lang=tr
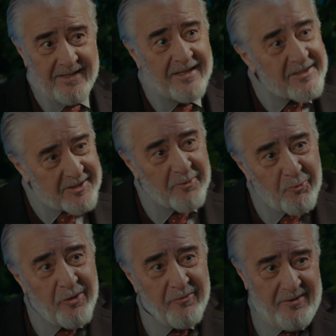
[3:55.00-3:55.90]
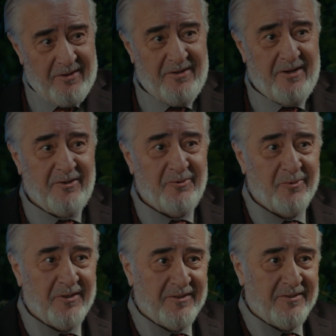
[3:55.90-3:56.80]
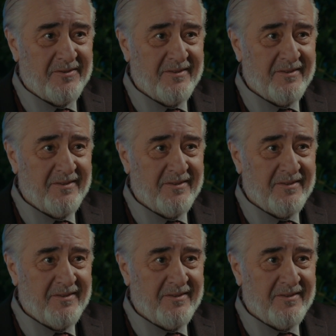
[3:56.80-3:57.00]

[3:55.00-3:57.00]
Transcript: Keşke bu eve daha yakın olaydım.